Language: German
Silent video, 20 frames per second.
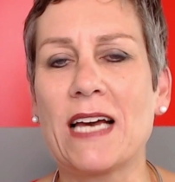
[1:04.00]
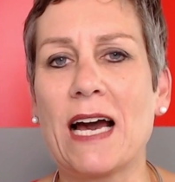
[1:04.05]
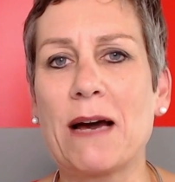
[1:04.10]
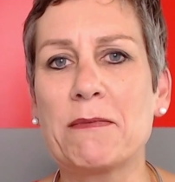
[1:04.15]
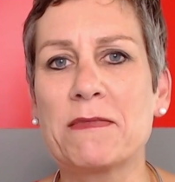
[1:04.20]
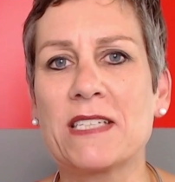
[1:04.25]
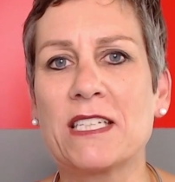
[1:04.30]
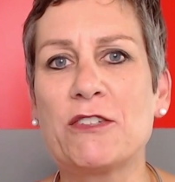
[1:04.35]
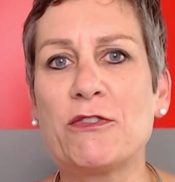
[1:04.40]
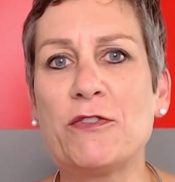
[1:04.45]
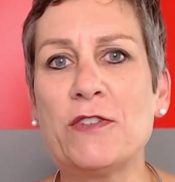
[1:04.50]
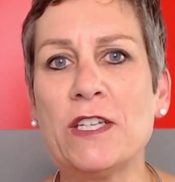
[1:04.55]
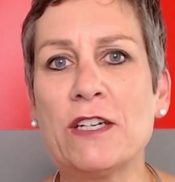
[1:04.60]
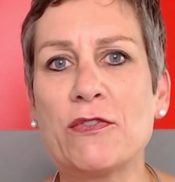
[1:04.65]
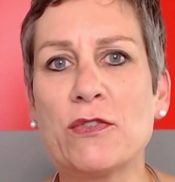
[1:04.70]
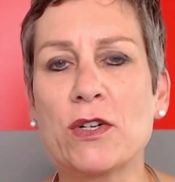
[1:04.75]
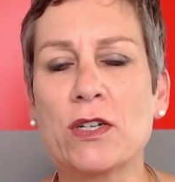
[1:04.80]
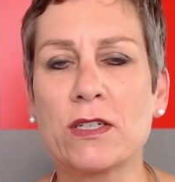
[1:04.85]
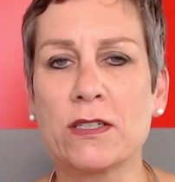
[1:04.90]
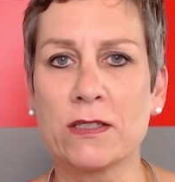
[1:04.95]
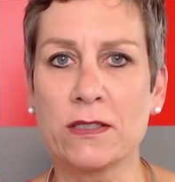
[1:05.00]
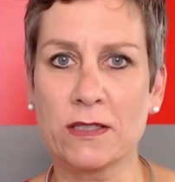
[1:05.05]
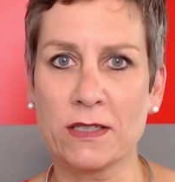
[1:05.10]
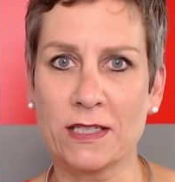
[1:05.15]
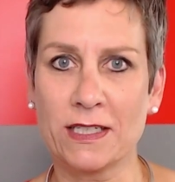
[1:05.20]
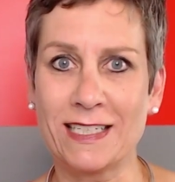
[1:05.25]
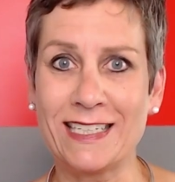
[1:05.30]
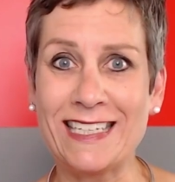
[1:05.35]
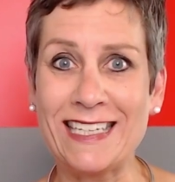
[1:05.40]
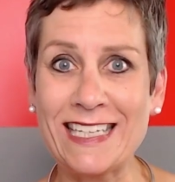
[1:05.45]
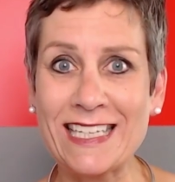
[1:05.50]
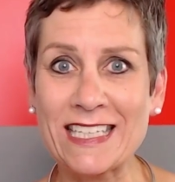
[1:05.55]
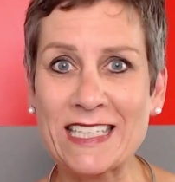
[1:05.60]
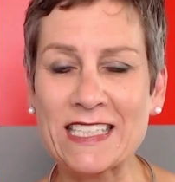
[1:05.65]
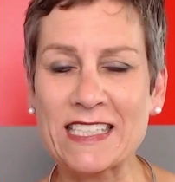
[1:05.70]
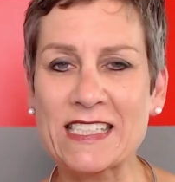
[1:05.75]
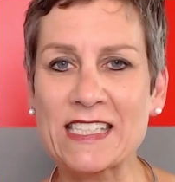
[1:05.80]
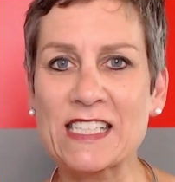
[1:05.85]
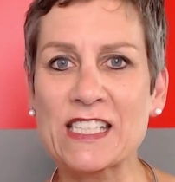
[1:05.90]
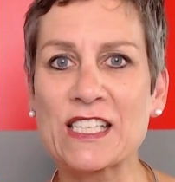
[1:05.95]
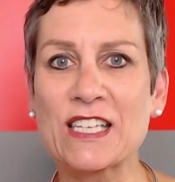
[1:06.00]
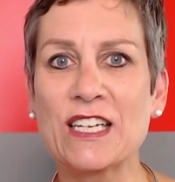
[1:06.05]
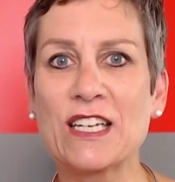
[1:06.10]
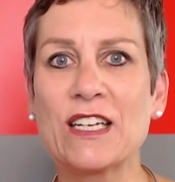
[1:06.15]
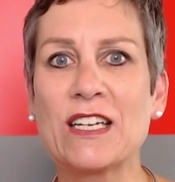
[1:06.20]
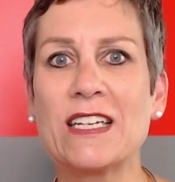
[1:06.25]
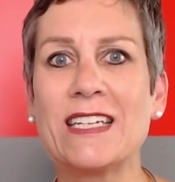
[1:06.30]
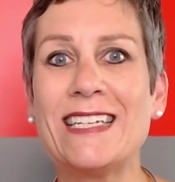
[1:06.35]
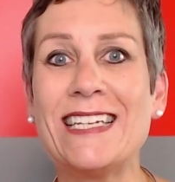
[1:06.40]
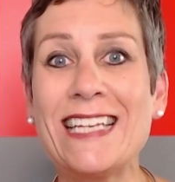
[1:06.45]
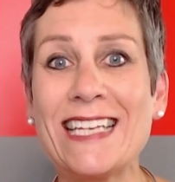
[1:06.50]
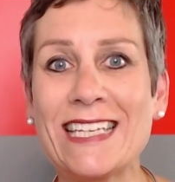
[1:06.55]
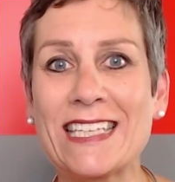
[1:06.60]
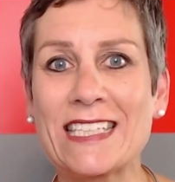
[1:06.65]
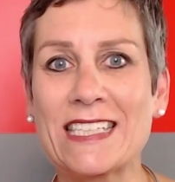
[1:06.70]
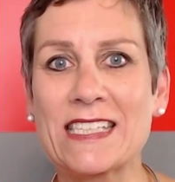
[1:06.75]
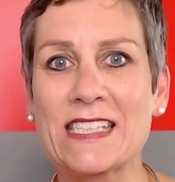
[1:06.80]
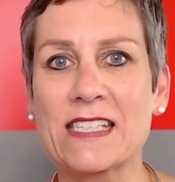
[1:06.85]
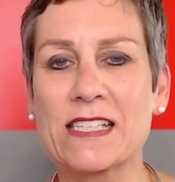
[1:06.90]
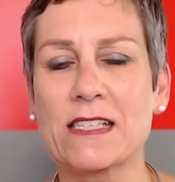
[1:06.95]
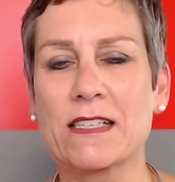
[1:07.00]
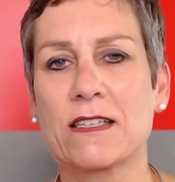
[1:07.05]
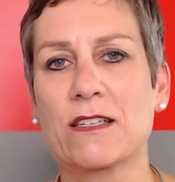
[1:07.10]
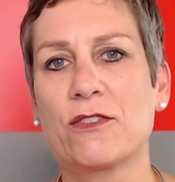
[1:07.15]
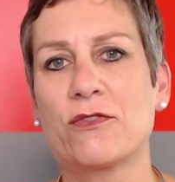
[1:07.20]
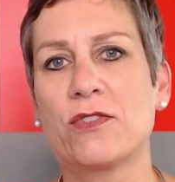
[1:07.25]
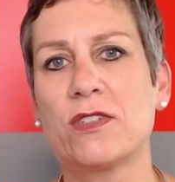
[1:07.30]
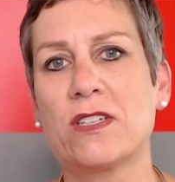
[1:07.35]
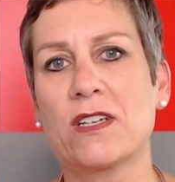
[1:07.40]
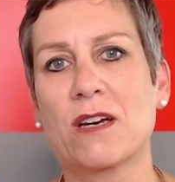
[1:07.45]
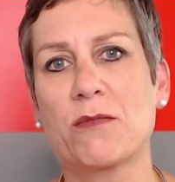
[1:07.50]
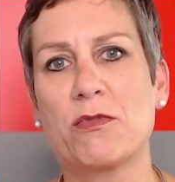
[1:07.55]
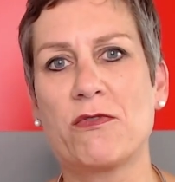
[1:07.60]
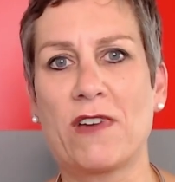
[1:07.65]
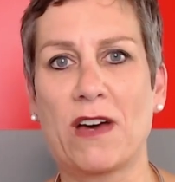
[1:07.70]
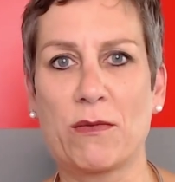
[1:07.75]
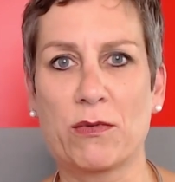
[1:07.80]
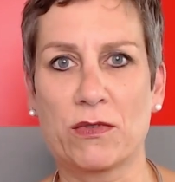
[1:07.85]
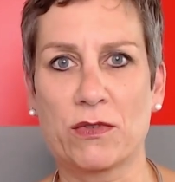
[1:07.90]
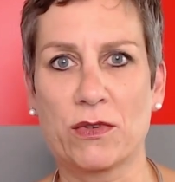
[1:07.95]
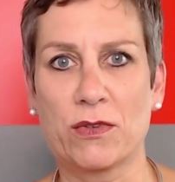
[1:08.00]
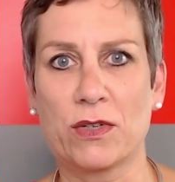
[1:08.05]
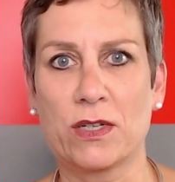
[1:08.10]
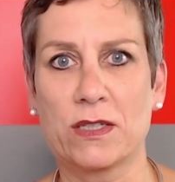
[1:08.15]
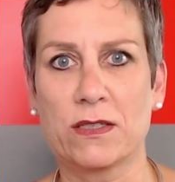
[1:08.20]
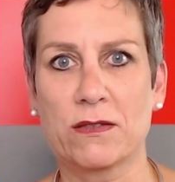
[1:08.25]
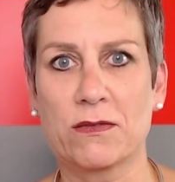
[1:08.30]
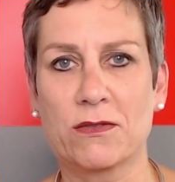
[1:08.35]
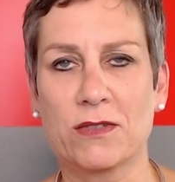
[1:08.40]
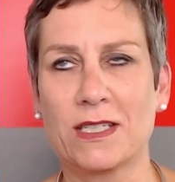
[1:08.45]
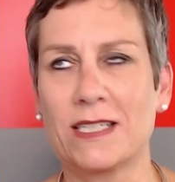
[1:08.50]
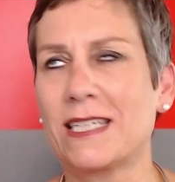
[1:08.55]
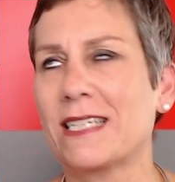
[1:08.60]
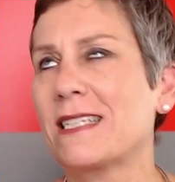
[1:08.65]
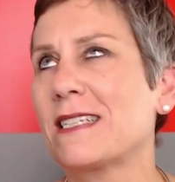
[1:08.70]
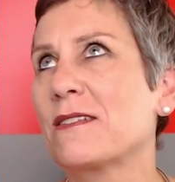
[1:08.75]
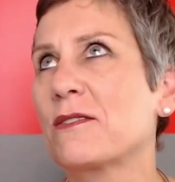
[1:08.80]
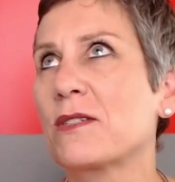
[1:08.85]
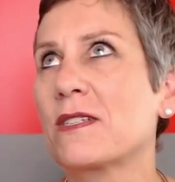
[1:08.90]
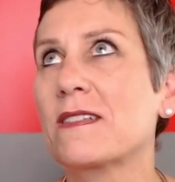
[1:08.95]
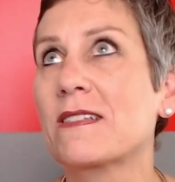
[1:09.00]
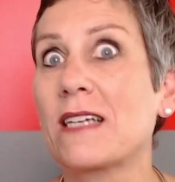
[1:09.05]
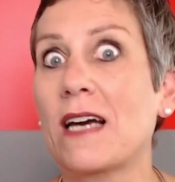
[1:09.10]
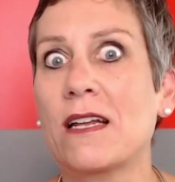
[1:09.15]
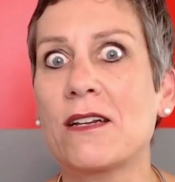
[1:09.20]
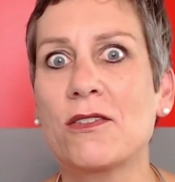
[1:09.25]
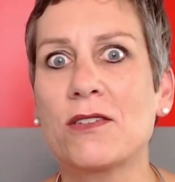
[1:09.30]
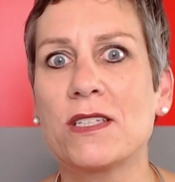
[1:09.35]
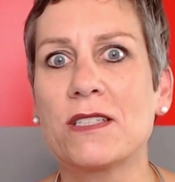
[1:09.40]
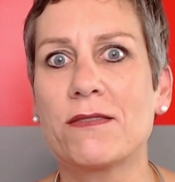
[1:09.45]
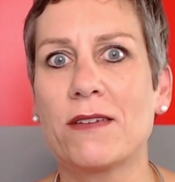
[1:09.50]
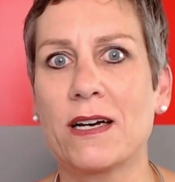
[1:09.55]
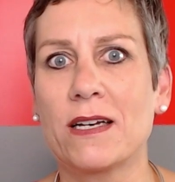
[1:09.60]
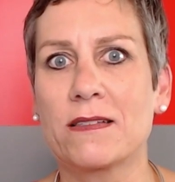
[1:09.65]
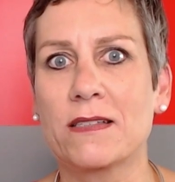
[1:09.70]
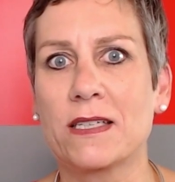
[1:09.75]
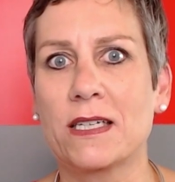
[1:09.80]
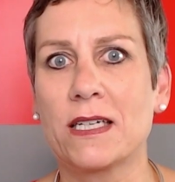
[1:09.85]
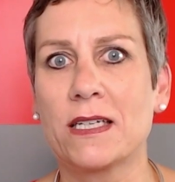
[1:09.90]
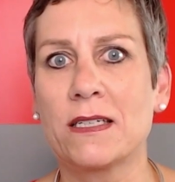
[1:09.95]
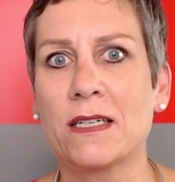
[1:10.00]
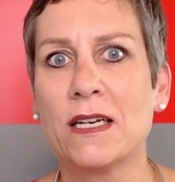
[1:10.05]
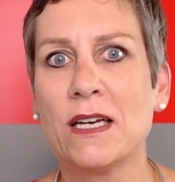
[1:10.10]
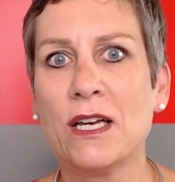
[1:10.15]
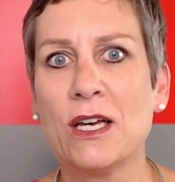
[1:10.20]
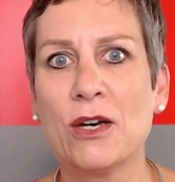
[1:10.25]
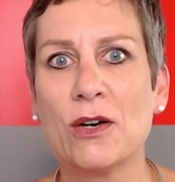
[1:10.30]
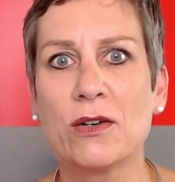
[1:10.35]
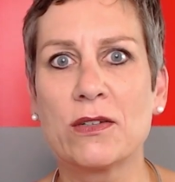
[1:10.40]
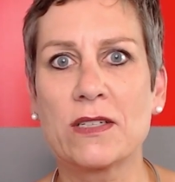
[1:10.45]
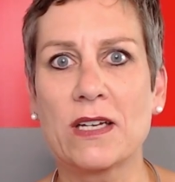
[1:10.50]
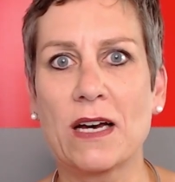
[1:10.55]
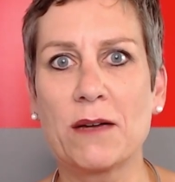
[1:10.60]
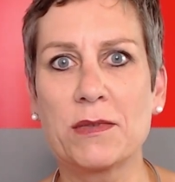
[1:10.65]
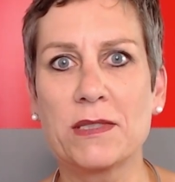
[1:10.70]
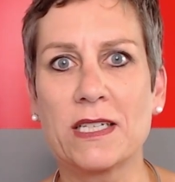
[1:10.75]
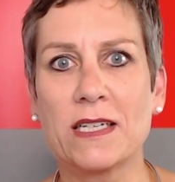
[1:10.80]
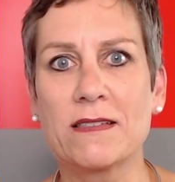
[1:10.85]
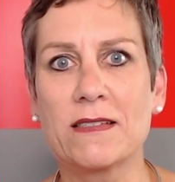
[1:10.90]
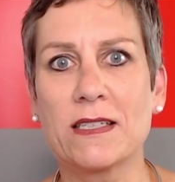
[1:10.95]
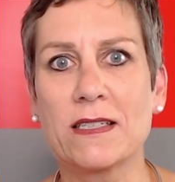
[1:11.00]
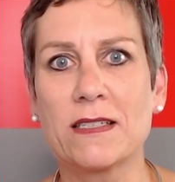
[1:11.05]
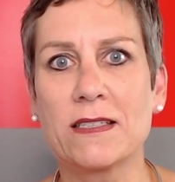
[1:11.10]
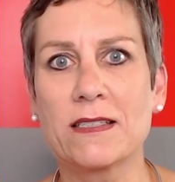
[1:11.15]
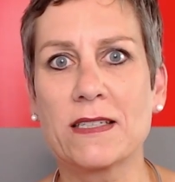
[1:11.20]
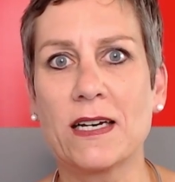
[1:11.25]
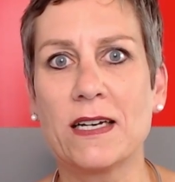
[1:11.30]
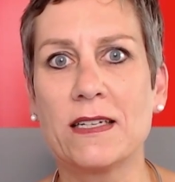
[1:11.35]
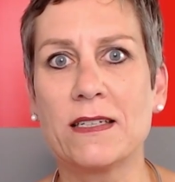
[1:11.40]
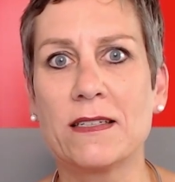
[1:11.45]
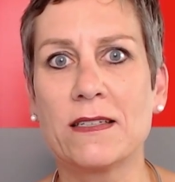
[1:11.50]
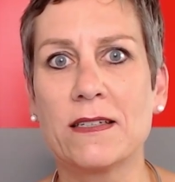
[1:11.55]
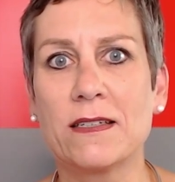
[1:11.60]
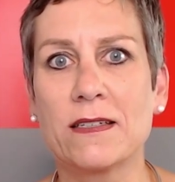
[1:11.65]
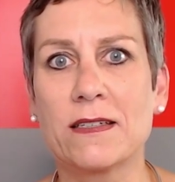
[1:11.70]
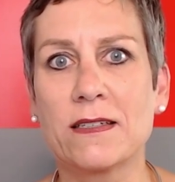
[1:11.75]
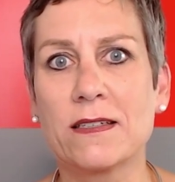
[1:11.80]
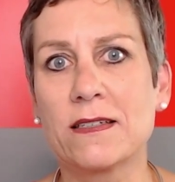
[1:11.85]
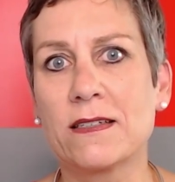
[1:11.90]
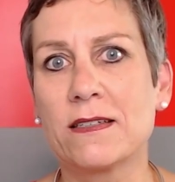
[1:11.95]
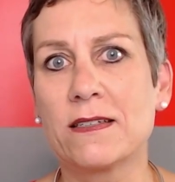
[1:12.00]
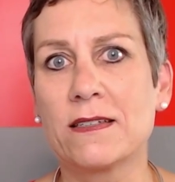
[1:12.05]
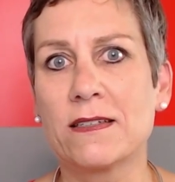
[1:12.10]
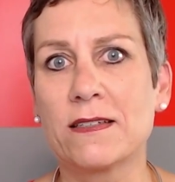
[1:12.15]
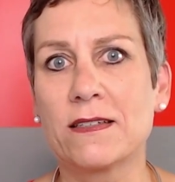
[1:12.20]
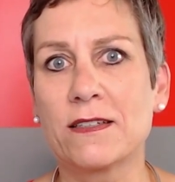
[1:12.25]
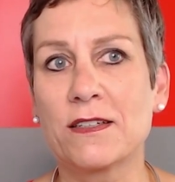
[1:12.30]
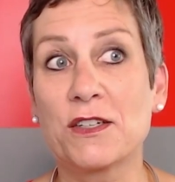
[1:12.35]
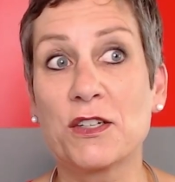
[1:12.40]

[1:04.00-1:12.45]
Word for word: haben seit vier Wochen nichts, nichts von ihrer Bewerbung gehört. Und dann dachte ich so, das kann doch nicht wahr sein und habe tatsächlich ein äh,